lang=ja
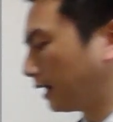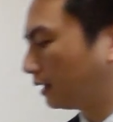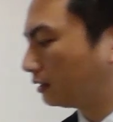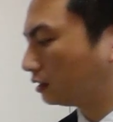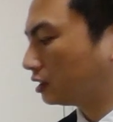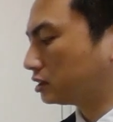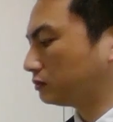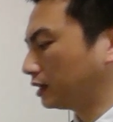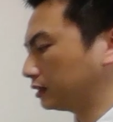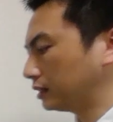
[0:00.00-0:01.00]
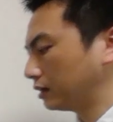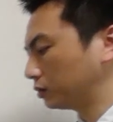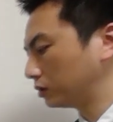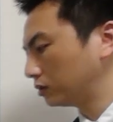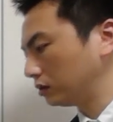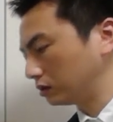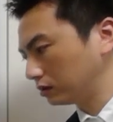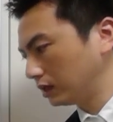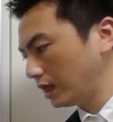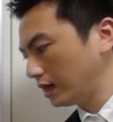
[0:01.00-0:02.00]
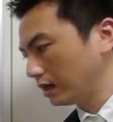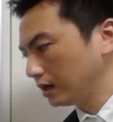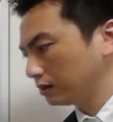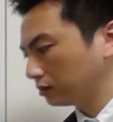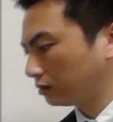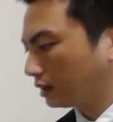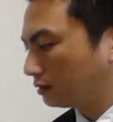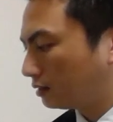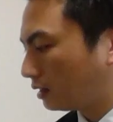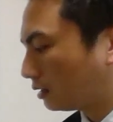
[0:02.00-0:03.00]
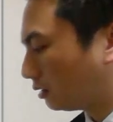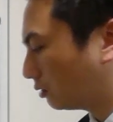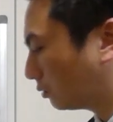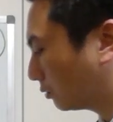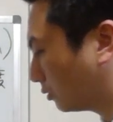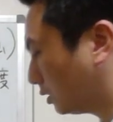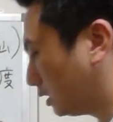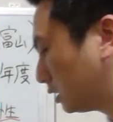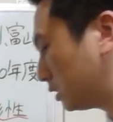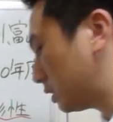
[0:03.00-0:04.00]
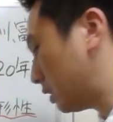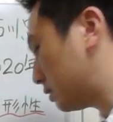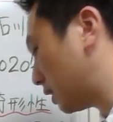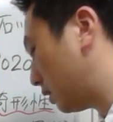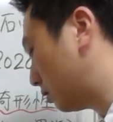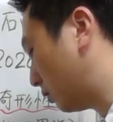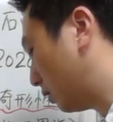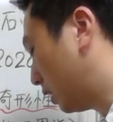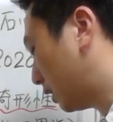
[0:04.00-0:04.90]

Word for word: 入ってしまったことによって、その血液凝固因子製剤を